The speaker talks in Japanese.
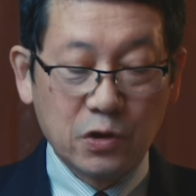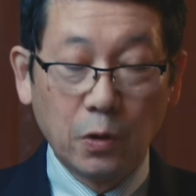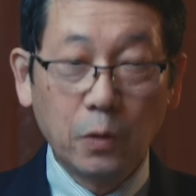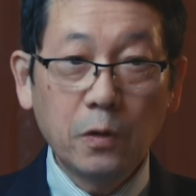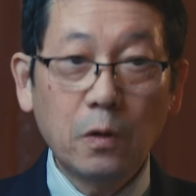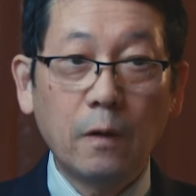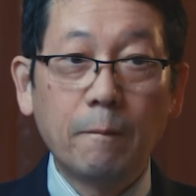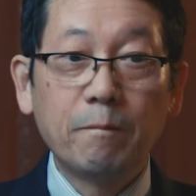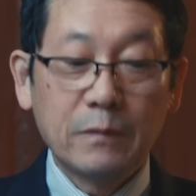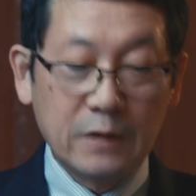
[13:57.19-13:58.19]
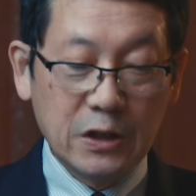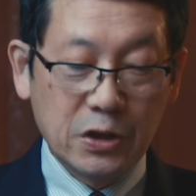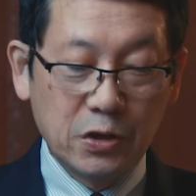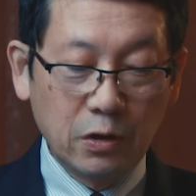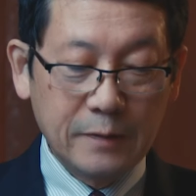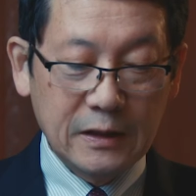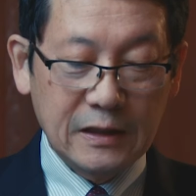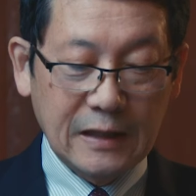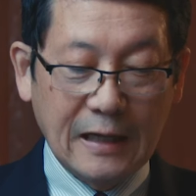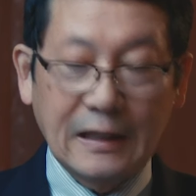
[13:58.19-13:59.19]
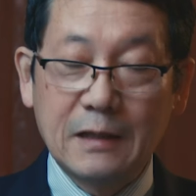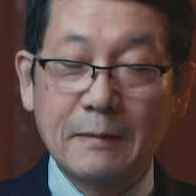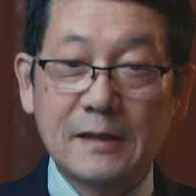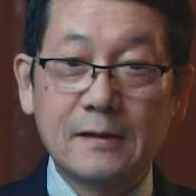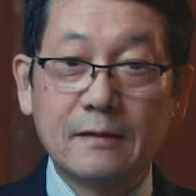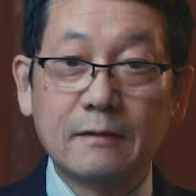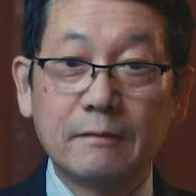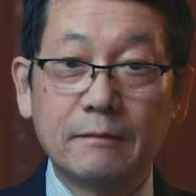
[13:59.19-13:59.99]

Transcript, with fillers: ちょうど日曜日にあたります。